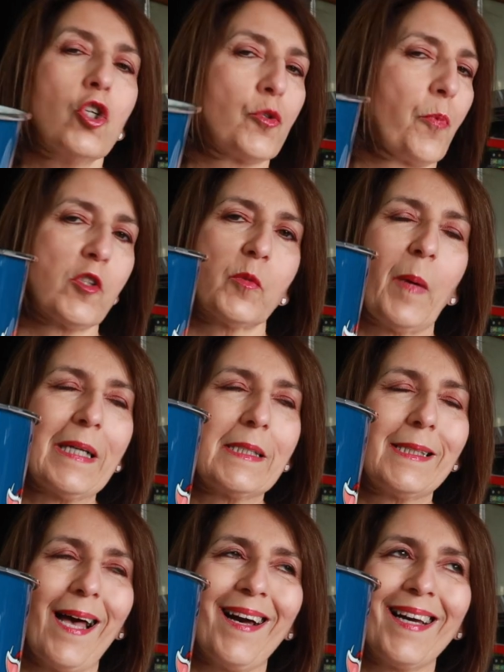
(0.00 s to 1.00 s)
Je pense pas que
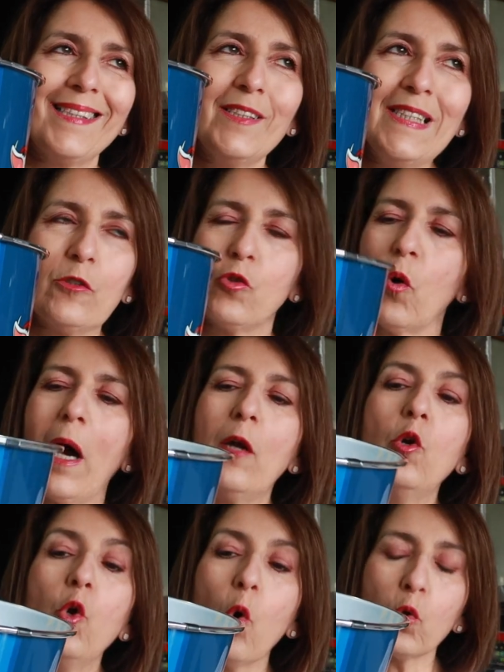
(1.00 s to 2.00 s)
ça résistera
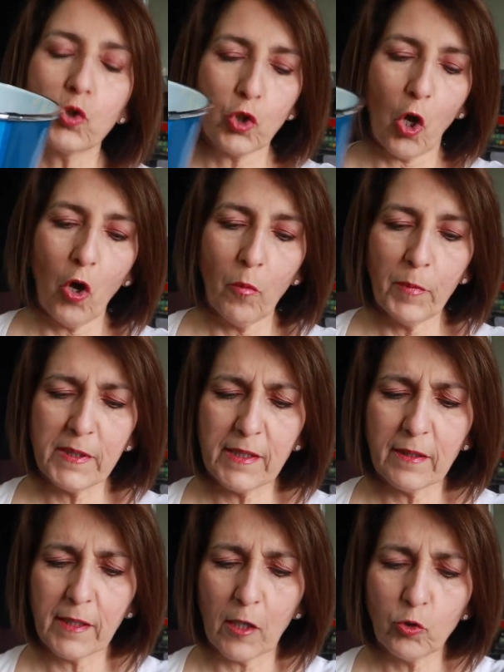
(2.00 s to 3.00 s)
longtemps, mais
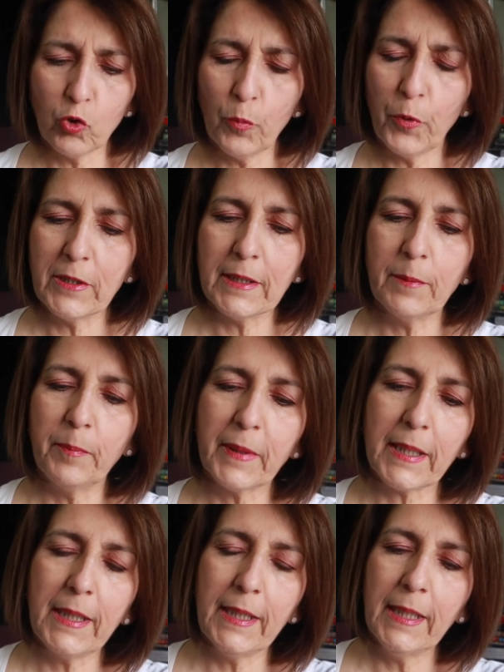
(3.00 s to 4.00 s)
c'était un tout petit
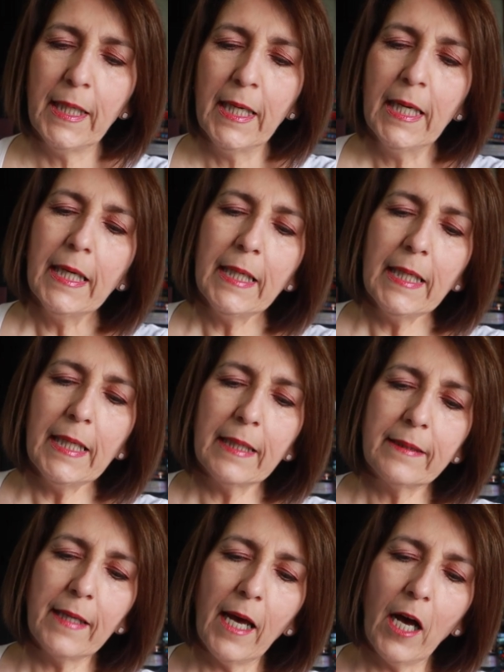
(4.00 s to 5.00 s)
prix. Il
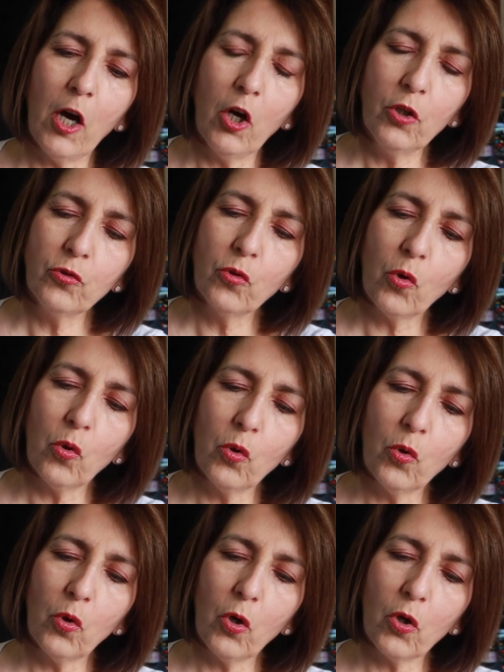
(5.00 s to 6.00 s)
était à
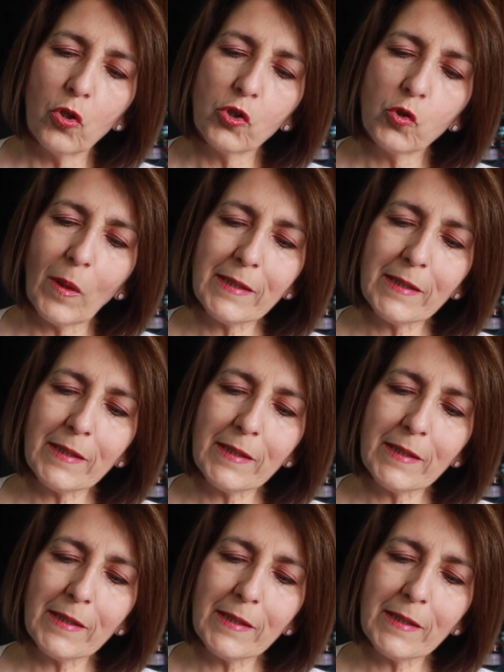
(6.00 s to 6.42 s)
1,69€.